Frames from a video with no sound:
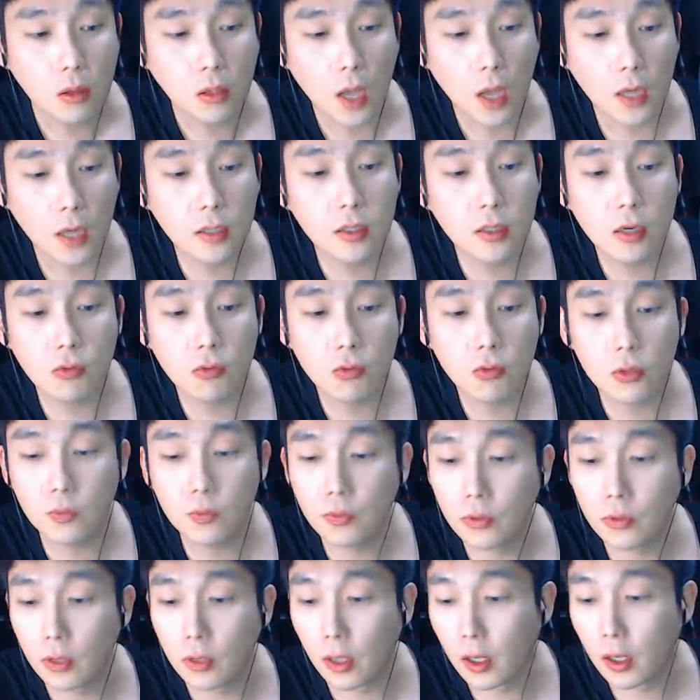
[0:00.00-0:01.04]
다리 찾고
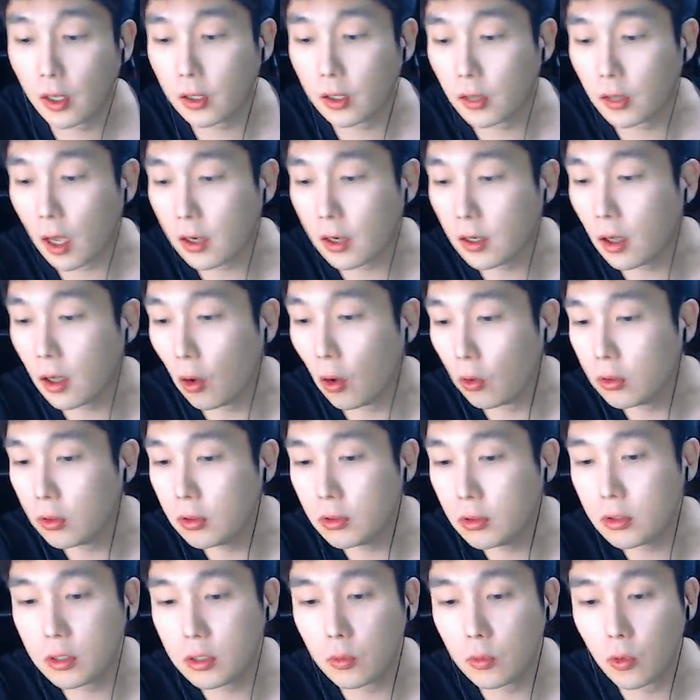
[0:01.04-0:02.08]
싶은데 다리가 어디
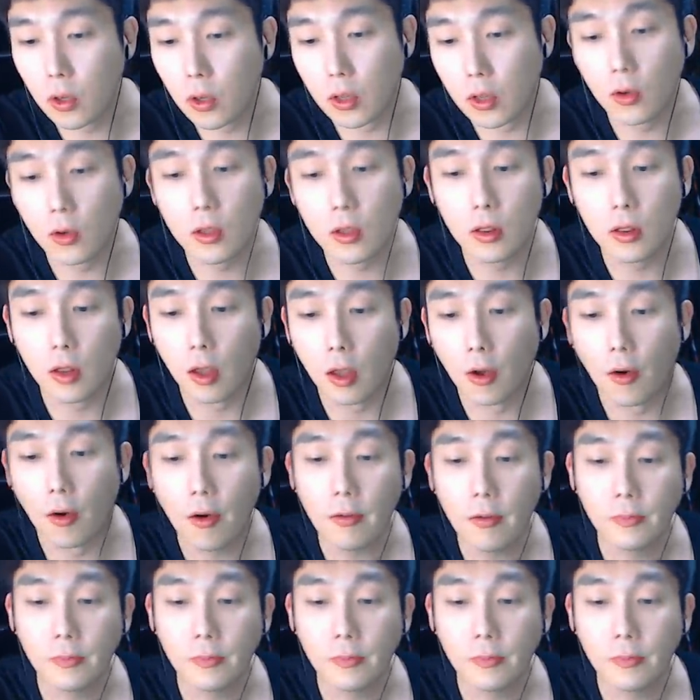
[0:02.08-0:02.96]
있는지 모르겠네. 여기 있네요.